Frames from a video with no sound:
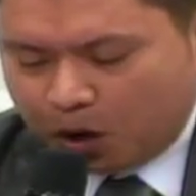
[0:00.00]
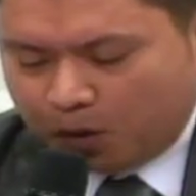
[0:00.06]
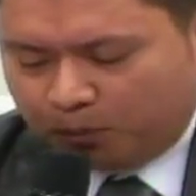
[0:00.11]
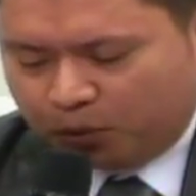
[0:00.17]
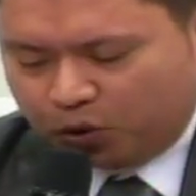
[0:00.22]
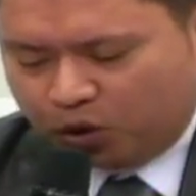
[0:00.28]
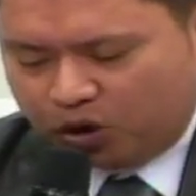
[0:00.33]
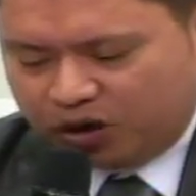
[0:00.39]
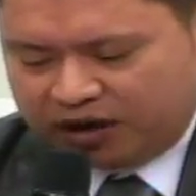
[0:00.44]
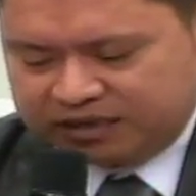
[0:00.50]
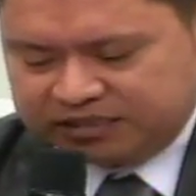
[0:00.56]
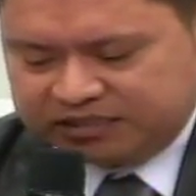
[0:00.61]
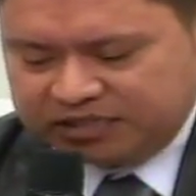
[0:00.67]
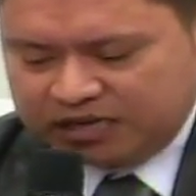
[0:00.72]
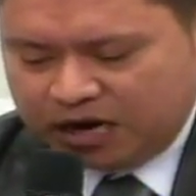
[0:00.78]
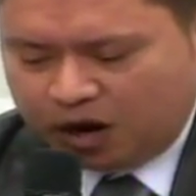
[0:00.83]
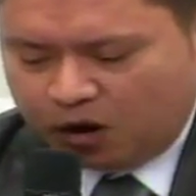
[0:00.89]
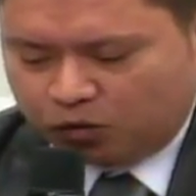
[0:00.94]
por
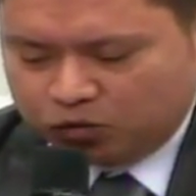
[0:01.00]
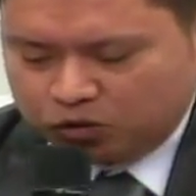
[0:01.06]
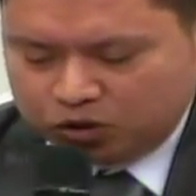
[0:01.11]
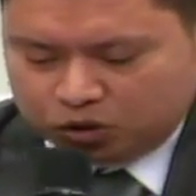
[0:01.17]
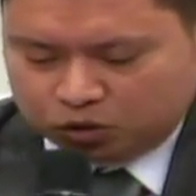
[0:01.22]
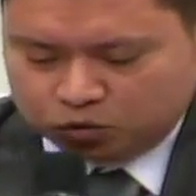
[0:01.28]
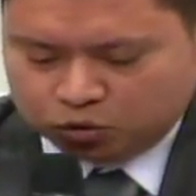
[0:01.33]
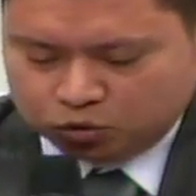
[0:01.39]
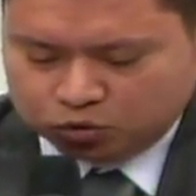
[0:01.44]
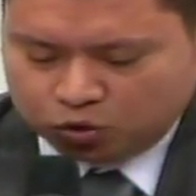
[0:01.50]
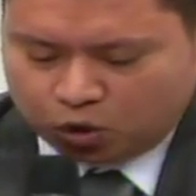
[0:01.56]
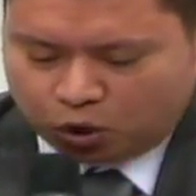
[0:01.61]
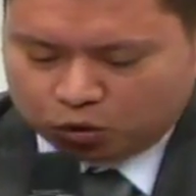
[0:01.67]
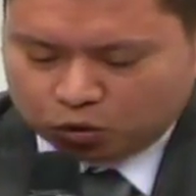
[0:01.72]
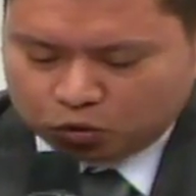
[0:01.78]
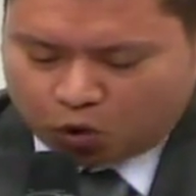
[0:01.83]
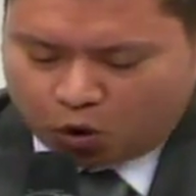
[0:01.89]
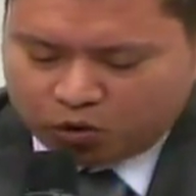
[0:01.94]
ocasião do
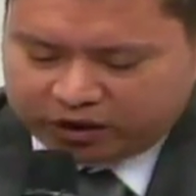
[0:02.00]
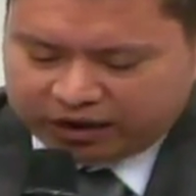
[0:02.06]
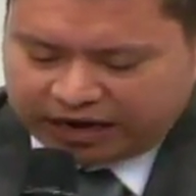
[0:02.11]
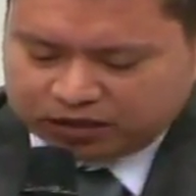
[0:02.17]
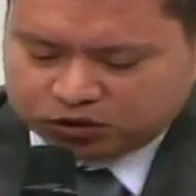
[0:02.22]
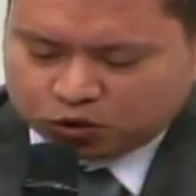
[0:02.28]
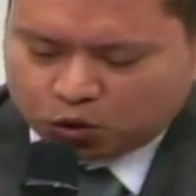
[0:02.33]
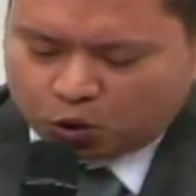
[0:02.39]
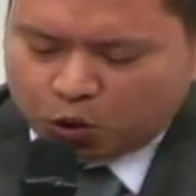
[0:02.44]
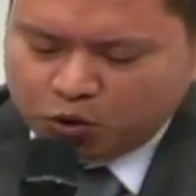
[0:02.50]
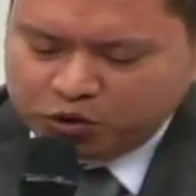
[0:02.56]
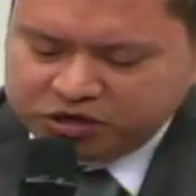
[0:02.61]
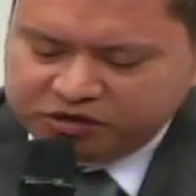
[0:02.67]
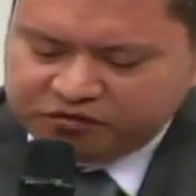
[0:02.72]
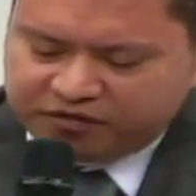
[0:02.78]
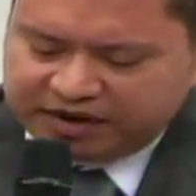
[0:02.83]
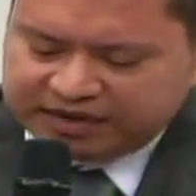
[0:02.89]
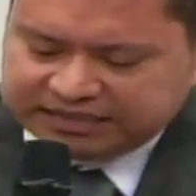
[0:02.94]
nono Congresso
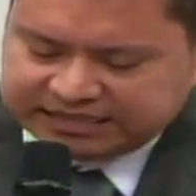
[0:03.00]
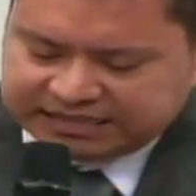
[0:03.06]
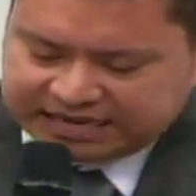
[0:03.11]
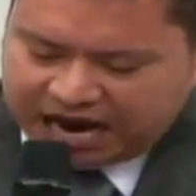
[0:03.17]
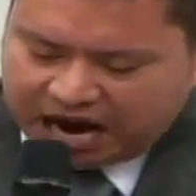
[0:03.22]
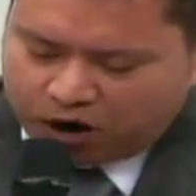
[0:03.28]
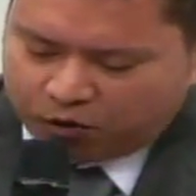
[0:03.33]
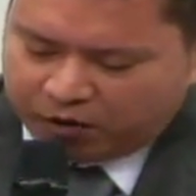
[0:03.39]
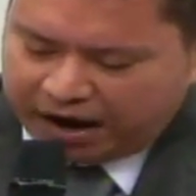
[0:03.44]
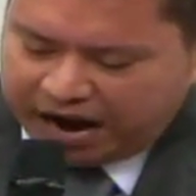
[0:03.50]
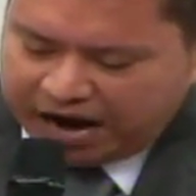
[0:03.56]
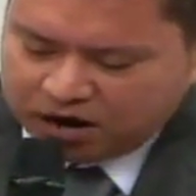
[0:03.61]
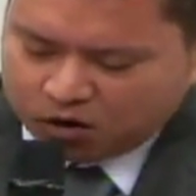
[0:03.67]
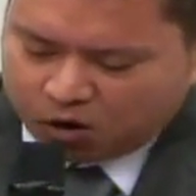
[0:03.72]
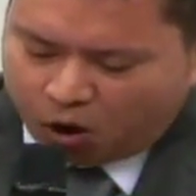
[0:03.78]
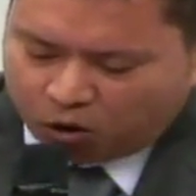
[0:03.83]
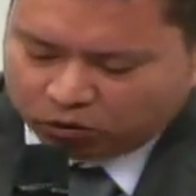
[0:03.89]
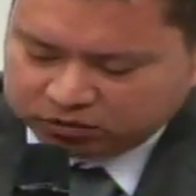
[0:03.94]
Universal em
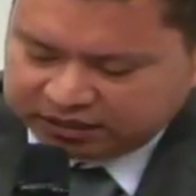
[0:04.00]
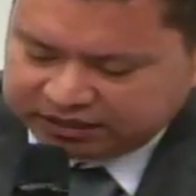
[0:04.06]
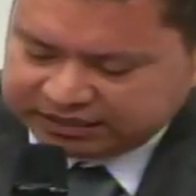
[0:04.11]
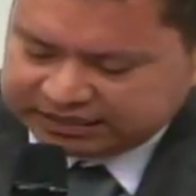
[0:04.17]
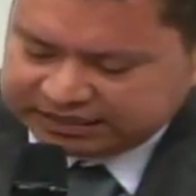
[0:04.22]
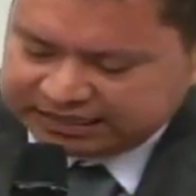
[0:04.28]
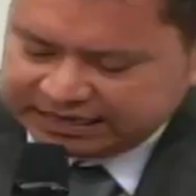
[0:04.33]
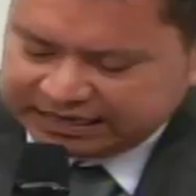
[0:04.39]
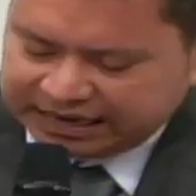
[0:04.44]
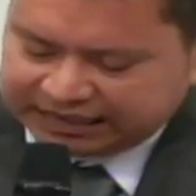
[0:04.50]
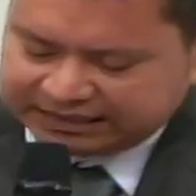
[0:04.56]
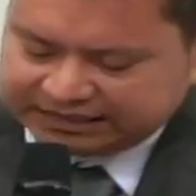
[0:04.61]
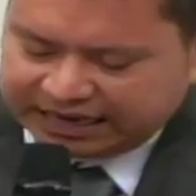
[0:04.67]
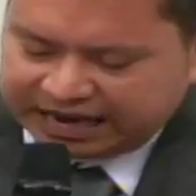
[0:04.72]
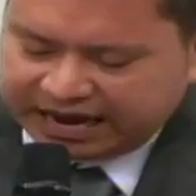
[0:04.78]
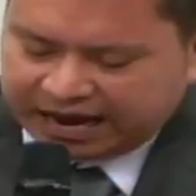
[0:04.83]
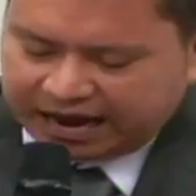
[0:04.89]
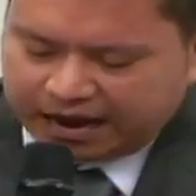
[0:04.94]
Londres,
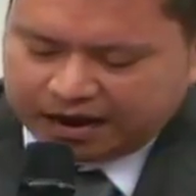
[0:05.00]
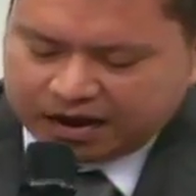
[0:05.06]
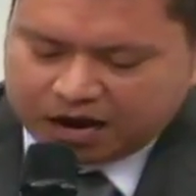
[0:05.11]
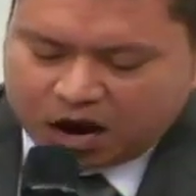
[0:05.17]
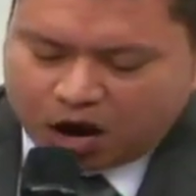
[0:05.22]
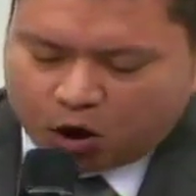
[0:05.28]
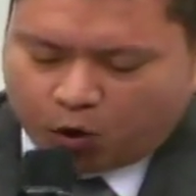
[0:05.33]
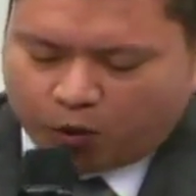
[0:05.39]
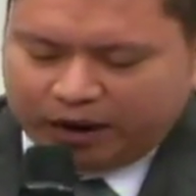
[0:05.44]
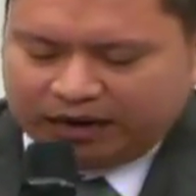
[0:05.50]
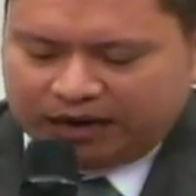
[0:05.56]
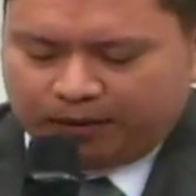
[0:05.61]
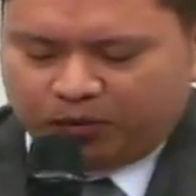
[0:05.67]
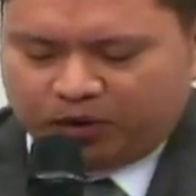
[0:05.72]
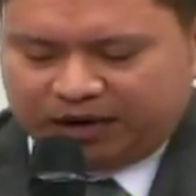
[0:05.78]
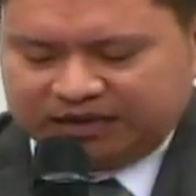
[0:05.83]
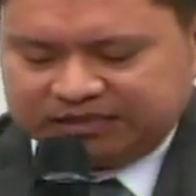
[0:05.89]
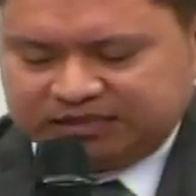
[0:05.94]
Inglaterra, com a
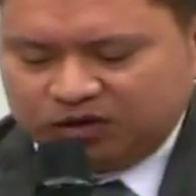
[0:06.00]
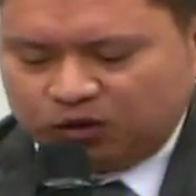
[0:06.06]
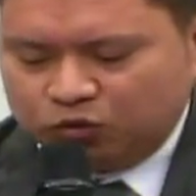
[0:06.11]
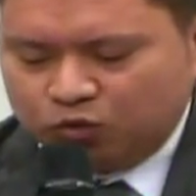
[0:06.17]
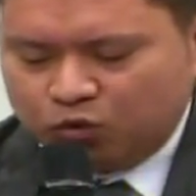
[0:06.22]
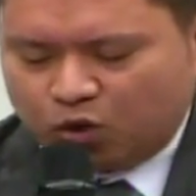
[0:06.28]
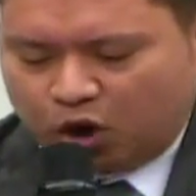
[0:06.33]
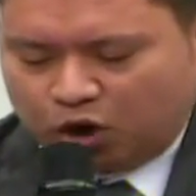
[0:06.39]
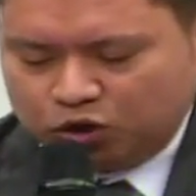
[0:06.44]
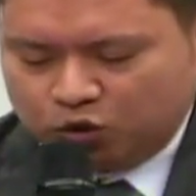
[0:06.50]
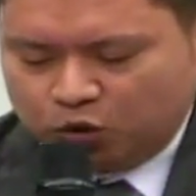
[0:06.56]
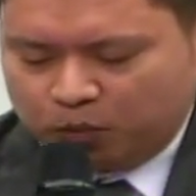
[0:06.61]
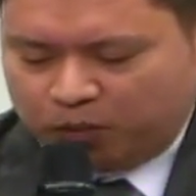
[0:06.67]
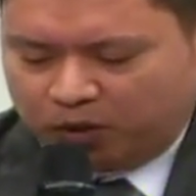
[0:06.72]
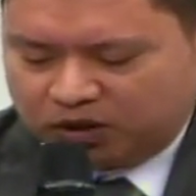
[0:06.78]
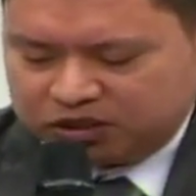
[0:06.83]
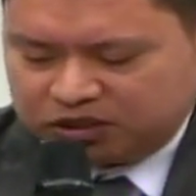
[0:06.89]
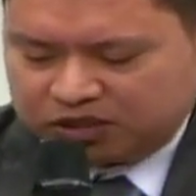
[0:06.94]
elaboração do Código
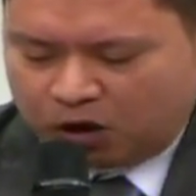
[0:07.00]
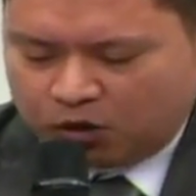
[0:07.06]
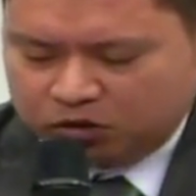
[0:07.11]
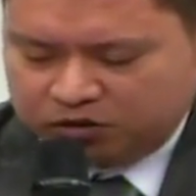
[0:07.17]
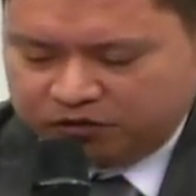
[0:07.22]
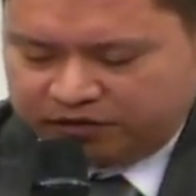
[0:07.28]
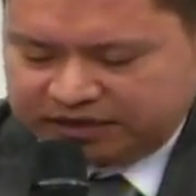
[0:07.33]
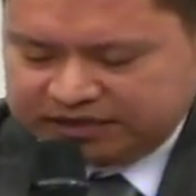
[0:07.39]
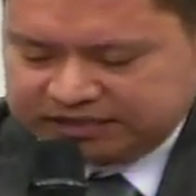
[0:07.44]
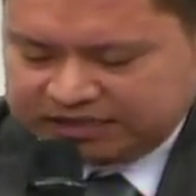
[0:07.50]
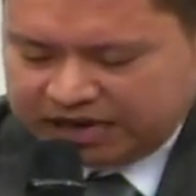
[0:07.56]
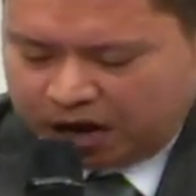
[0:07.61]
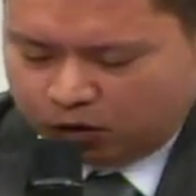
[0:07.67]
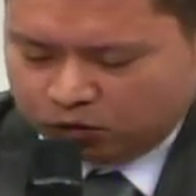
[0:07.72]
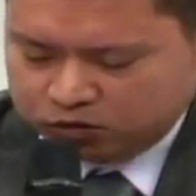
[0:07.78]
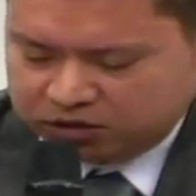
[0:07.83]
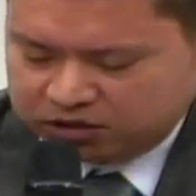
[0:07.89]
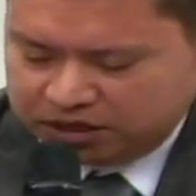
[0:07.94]
Postal
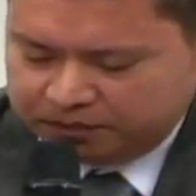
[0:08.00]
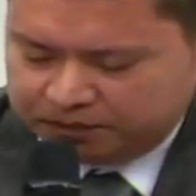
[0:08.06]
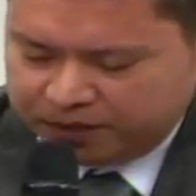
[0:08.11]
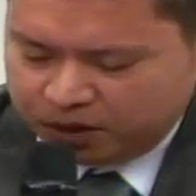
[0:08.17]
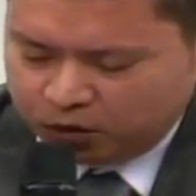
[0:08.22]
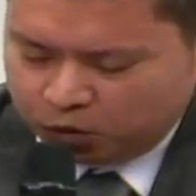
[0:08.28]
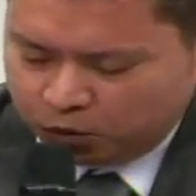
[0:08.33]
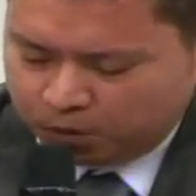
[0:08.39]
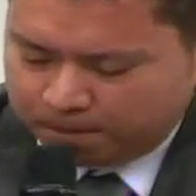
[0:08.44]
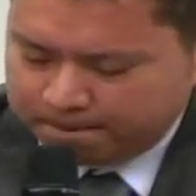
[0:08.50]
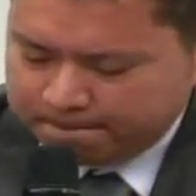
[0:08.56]
Universal, CPU.